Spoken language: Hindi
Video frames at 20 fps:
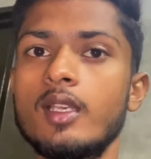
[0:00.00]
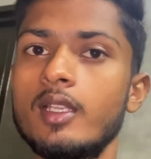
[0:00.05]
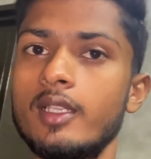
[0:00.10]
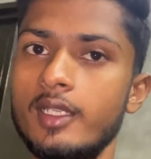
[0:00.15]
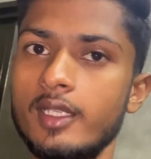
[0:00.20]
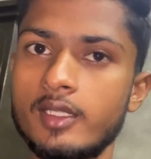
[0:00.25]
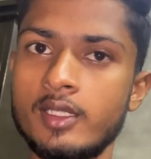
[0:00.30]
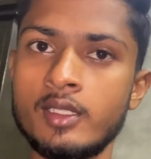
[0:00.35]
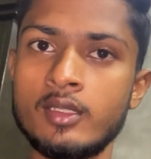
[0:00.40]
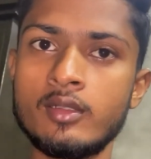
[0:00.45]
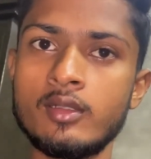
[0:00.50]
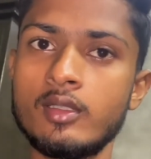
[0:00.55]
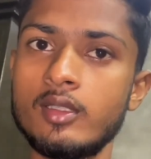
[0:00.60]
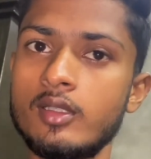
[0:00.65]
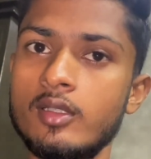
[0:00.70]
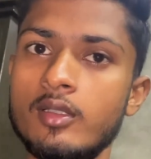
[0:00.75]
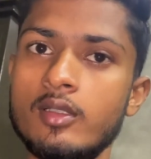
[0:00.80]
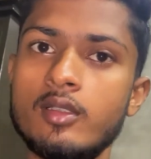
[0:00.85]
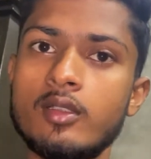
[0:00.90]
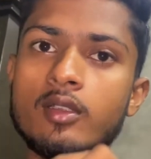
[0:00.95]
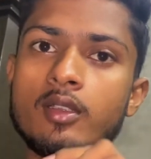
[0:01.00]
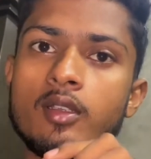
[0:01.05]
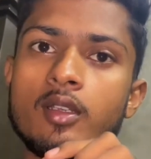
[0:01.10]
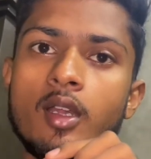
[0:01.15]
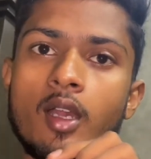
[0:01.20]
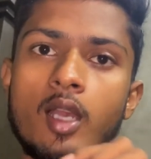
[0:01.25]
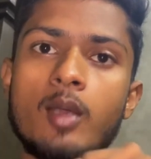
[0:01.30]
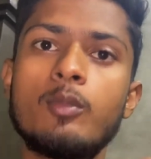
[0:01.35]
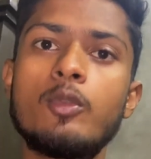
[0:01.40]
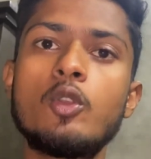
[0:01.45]
लेकिन
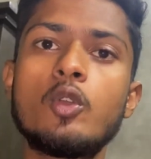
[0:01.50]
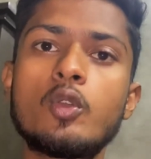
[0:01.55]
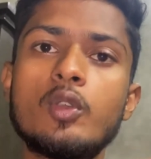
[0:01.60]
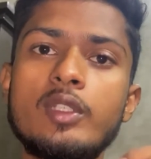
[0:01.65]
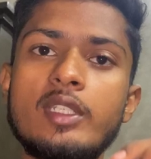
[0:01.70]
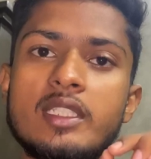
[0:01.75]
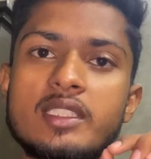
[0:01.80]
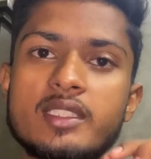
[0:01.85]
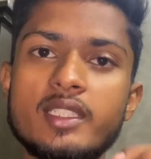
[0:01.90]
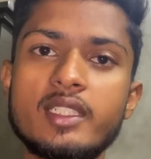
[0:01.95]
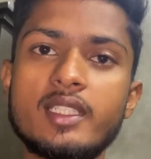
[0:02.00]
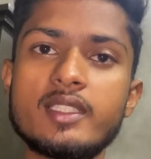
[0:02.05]
हम लोग नेचर